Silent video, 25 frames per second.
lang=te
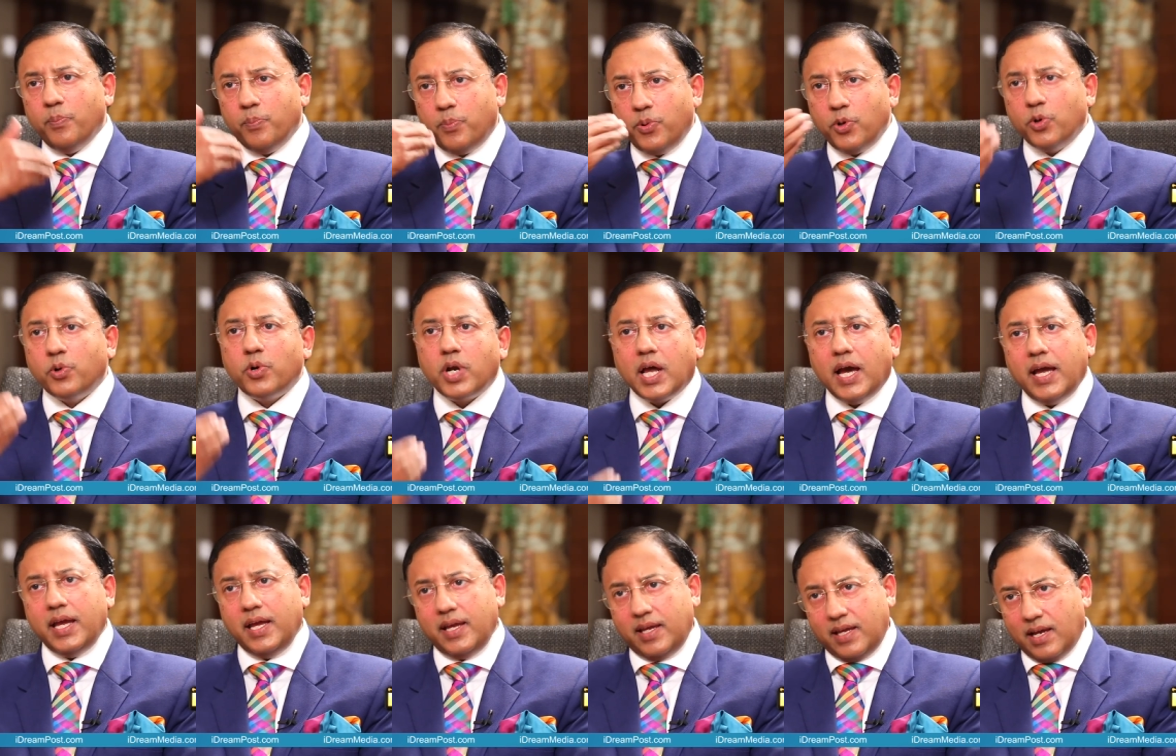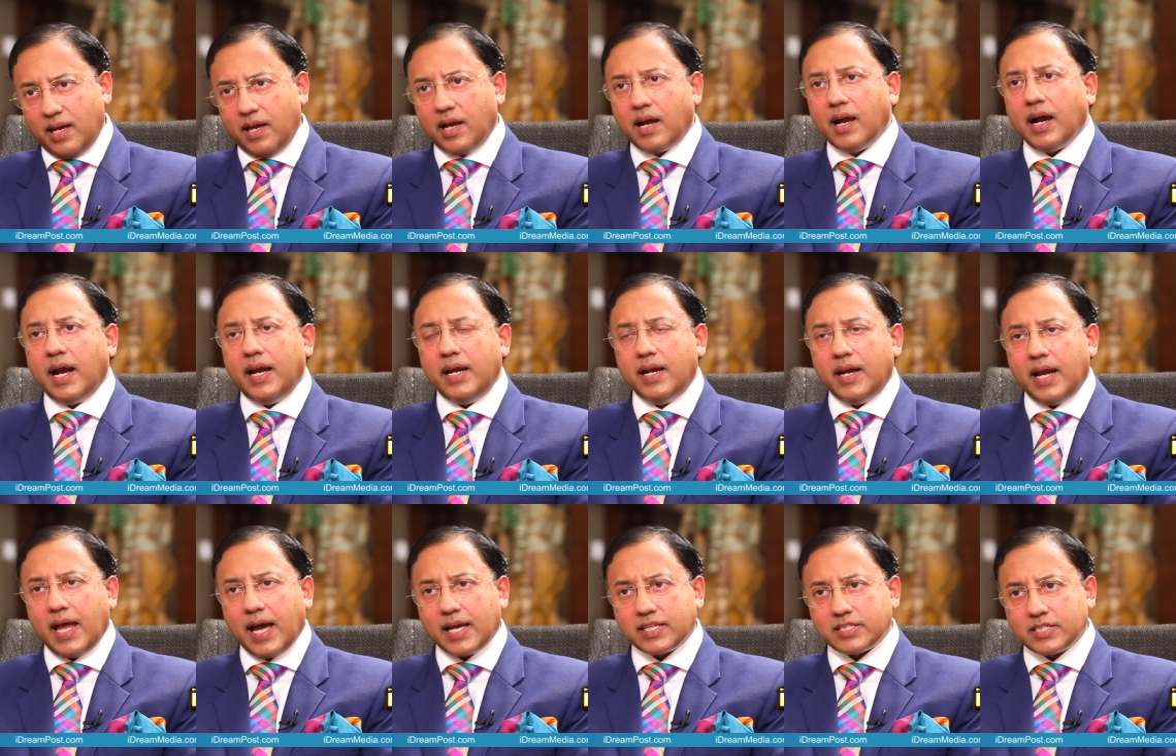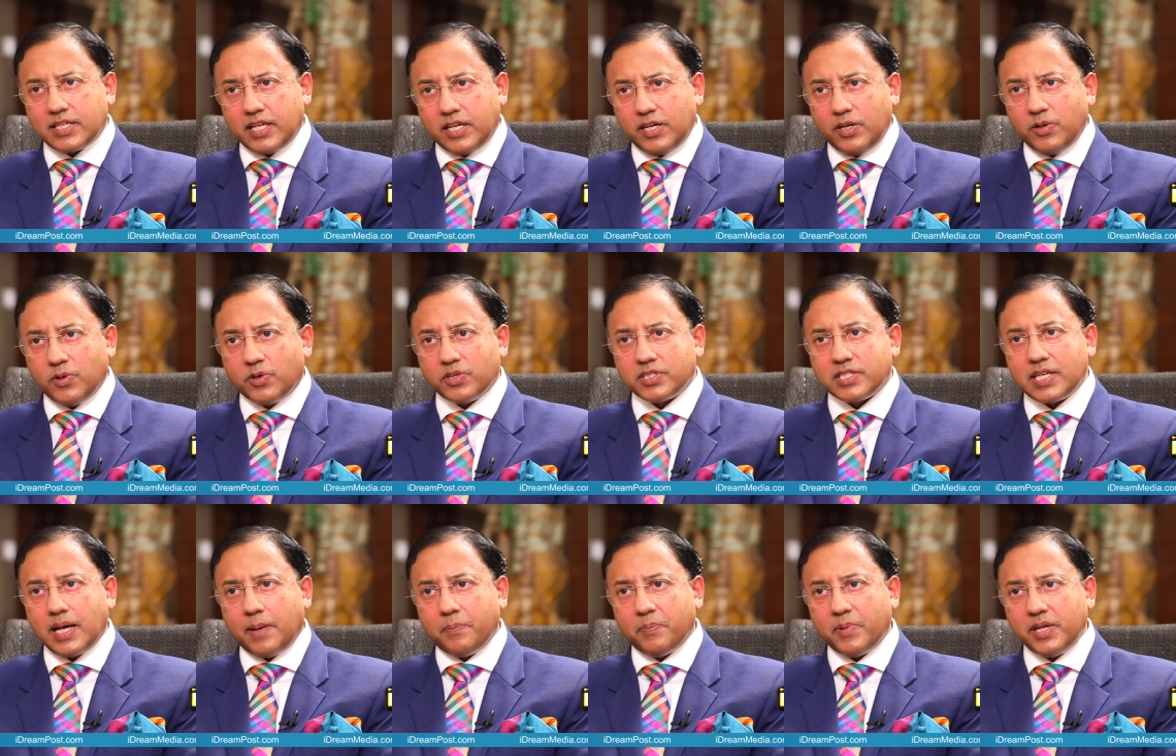బ్లూ డై గైడెడ్ యాక్సిలరీ నోట్
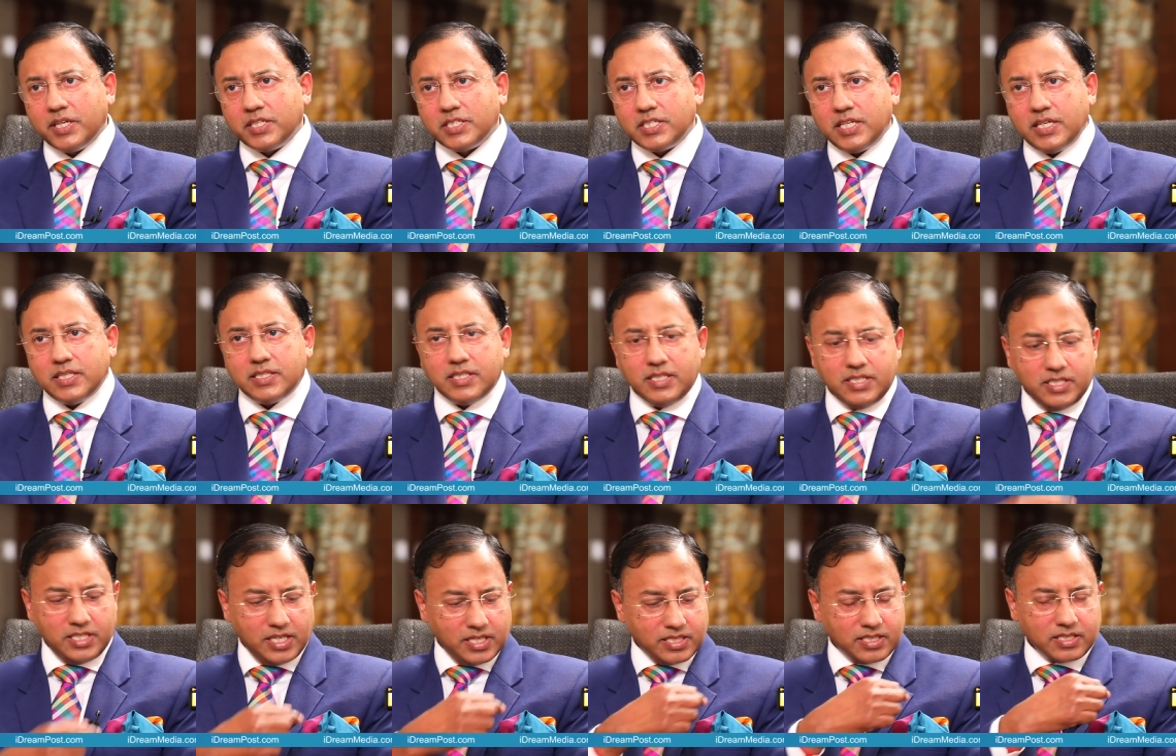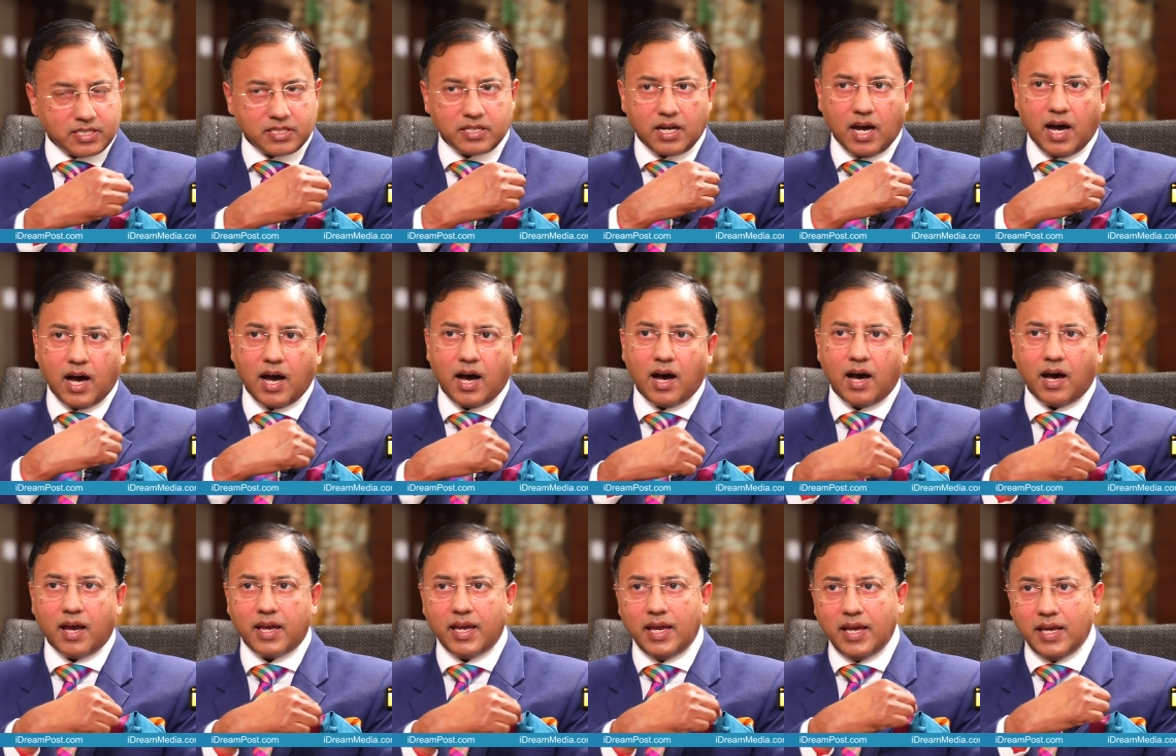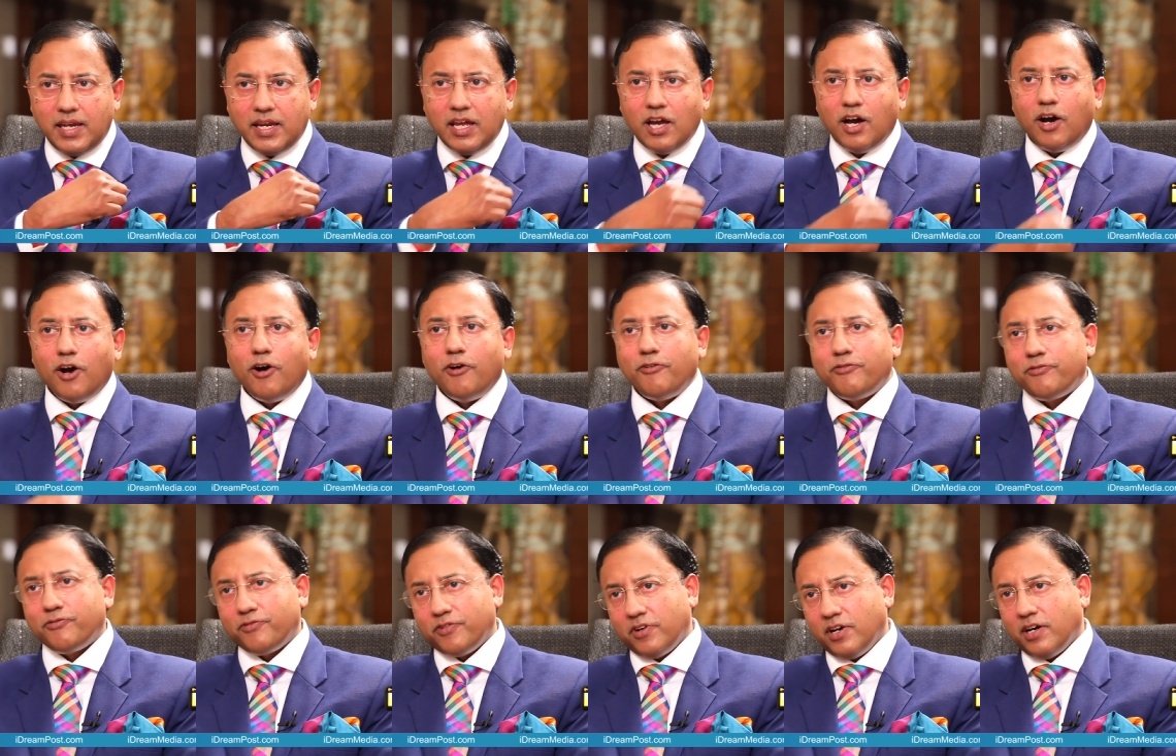శాంప్లింగ్ చేసి జస్ట్ ఆ ఏరియా
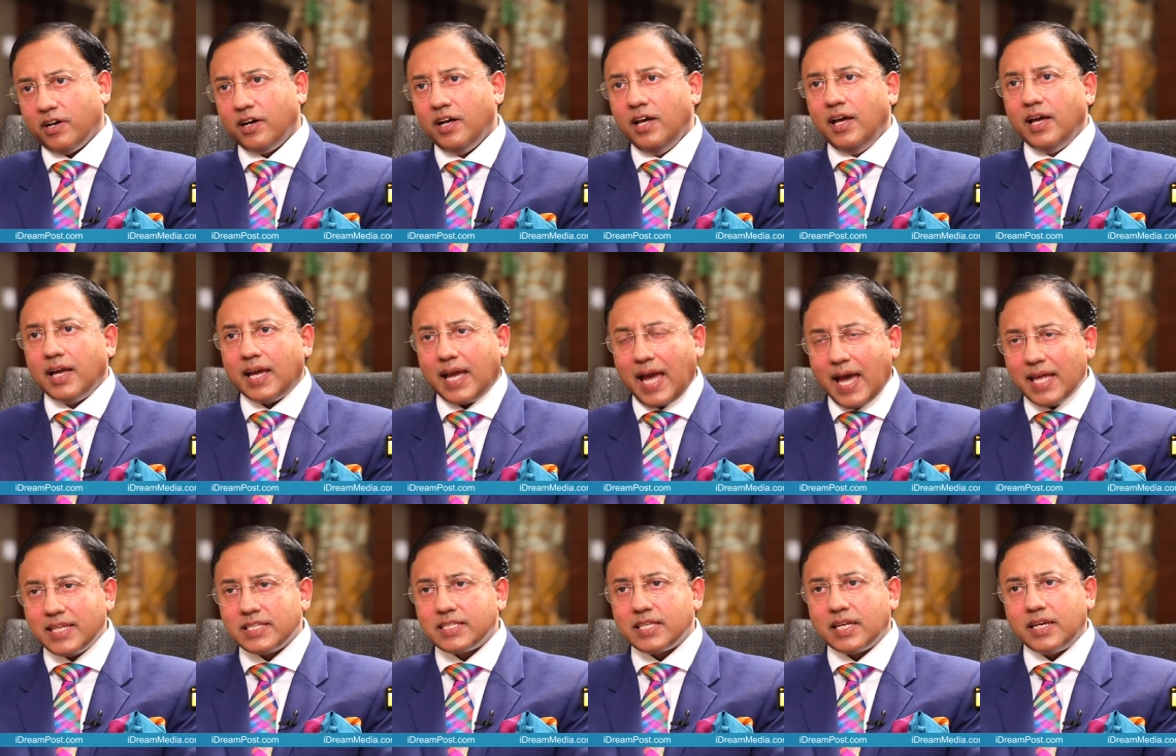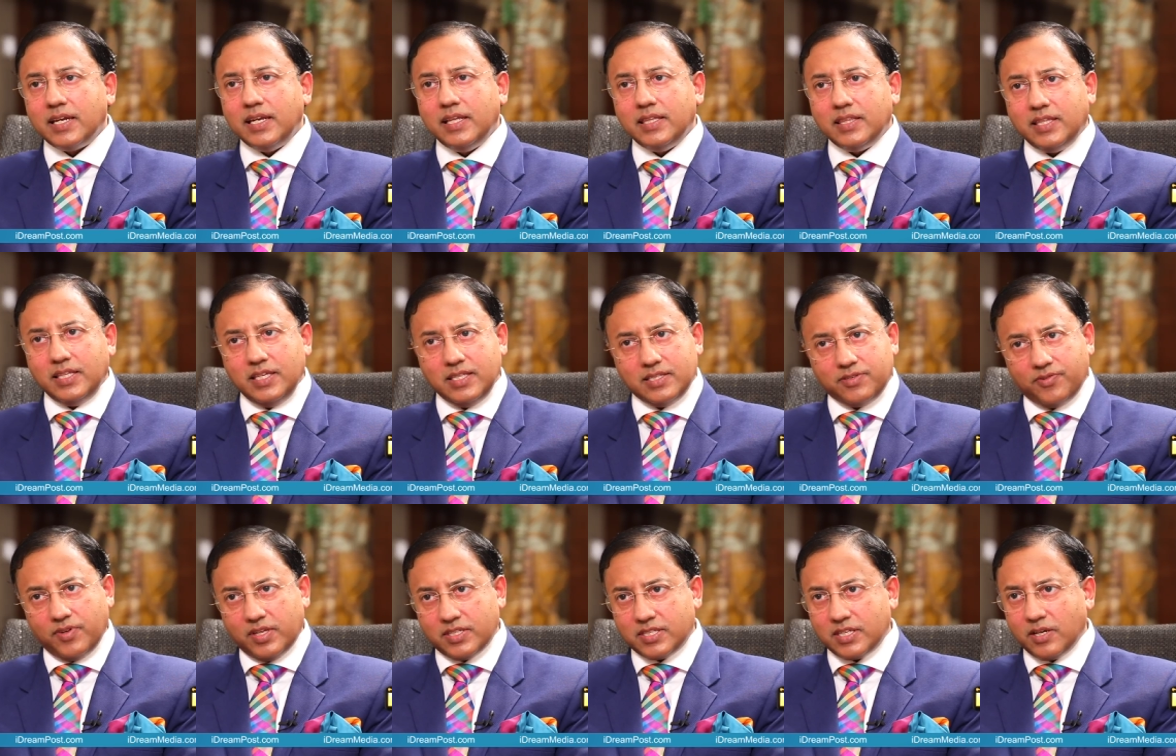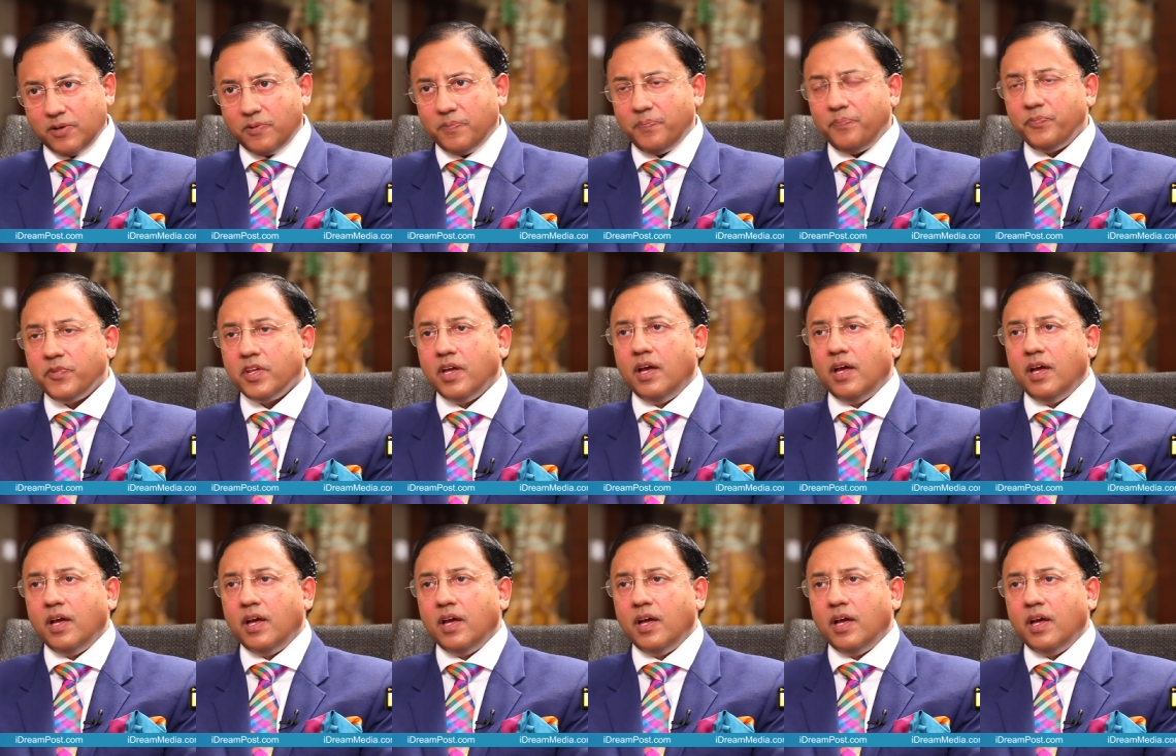ఆఫ్ క్యాన్సర్ని తీసివేశాం